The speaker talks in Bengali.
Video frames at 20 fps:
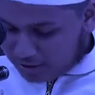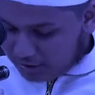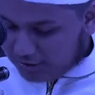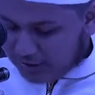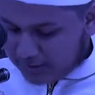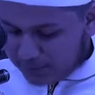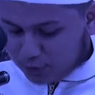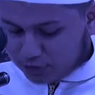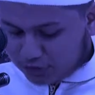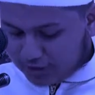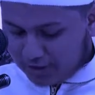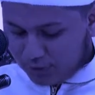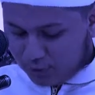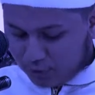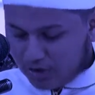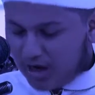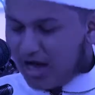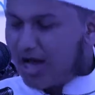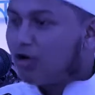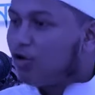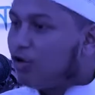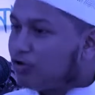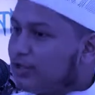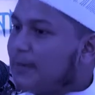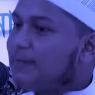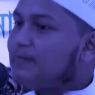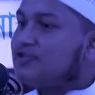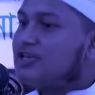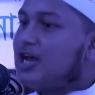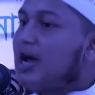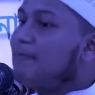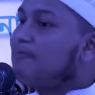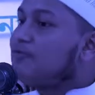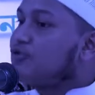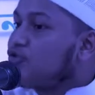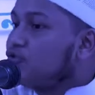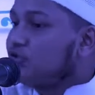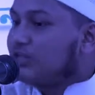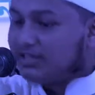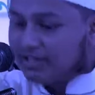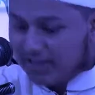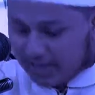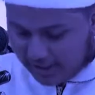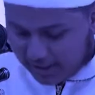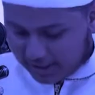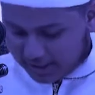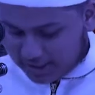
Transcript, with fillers: গিবতের গুণা খতিব সাহ শ্রোতাদেরকে